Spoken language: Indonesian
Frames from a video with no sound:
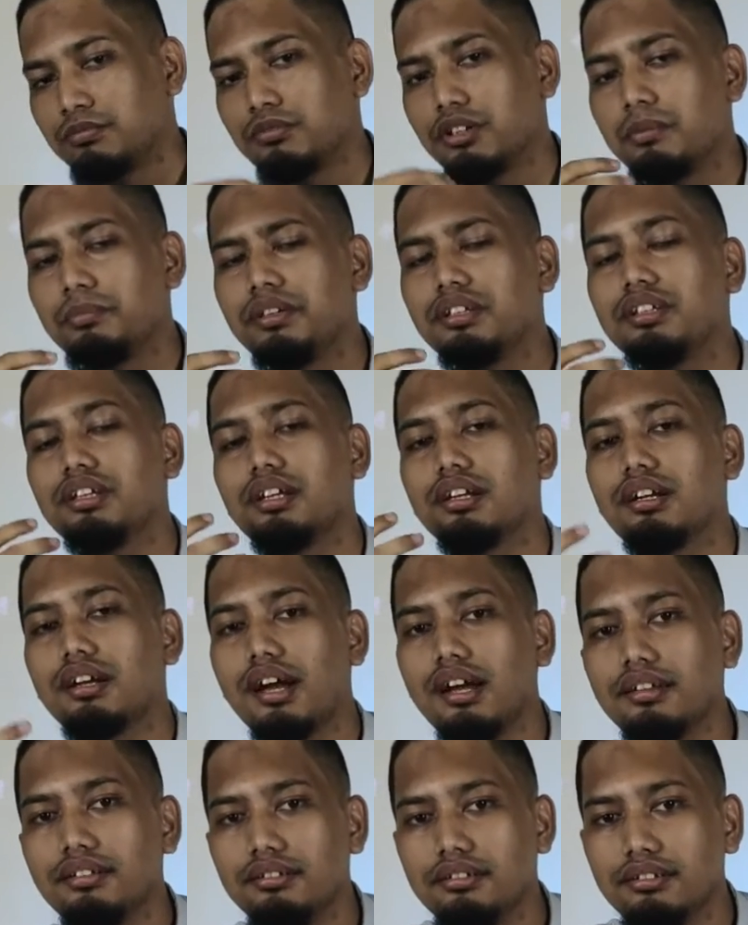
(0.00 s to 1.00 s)

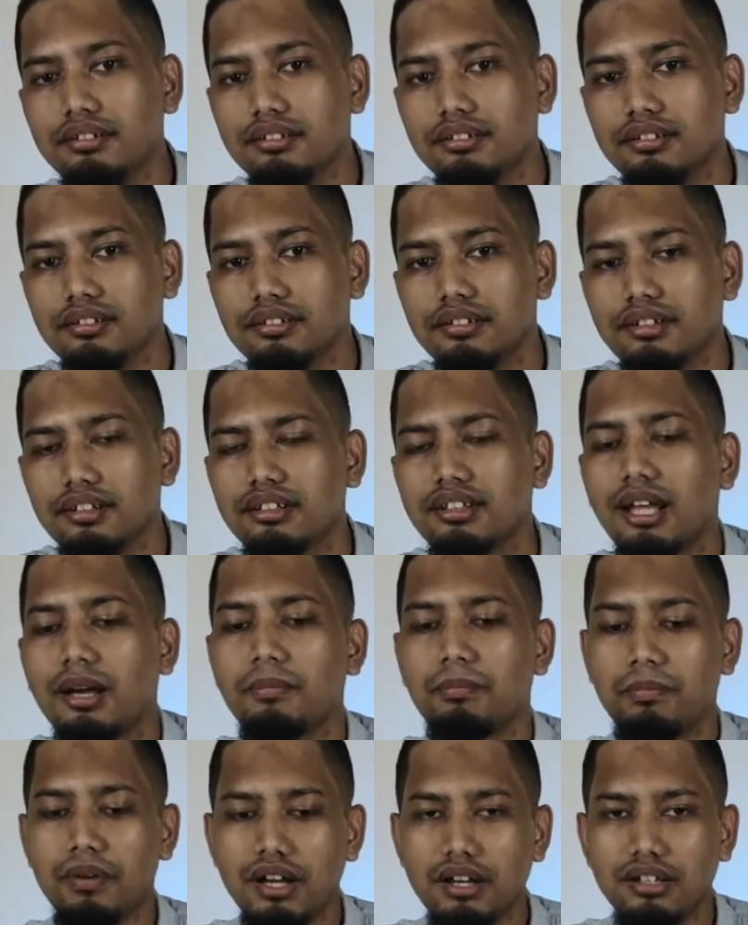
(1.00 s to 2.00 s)
Memikirkan
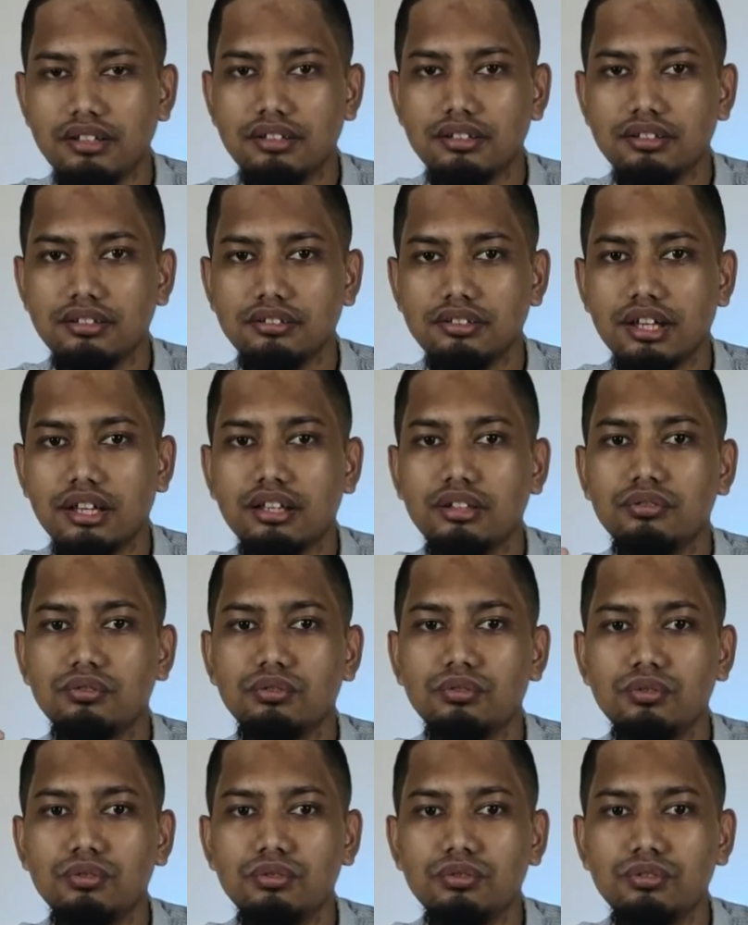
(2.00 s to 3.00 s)
kenapa saya
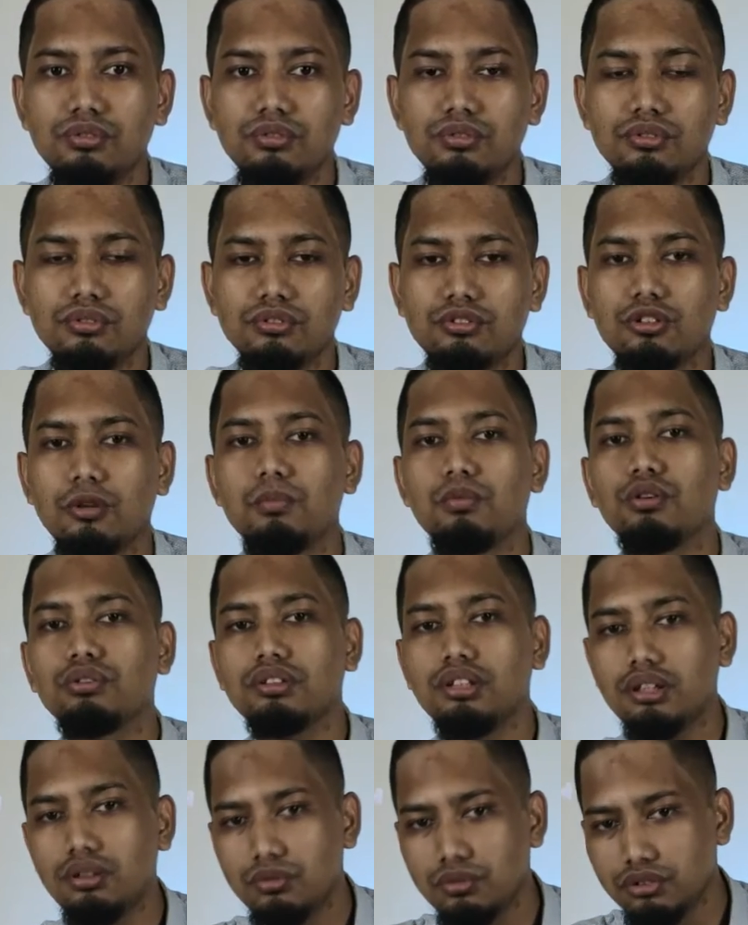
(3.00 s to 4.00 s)
itu
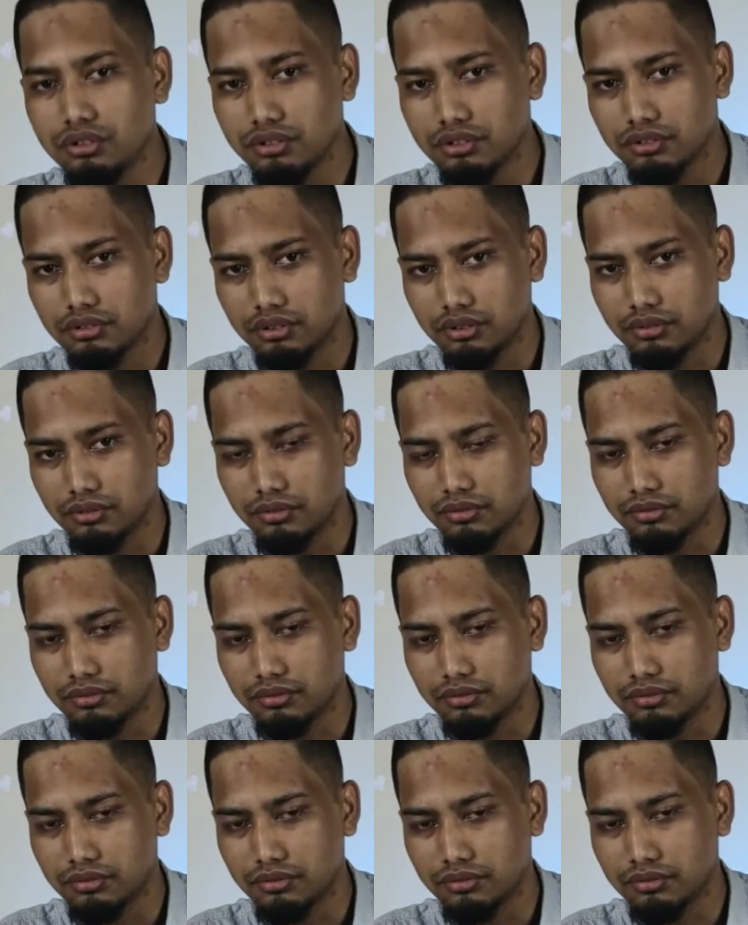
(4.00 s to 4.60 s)
jomblo terus.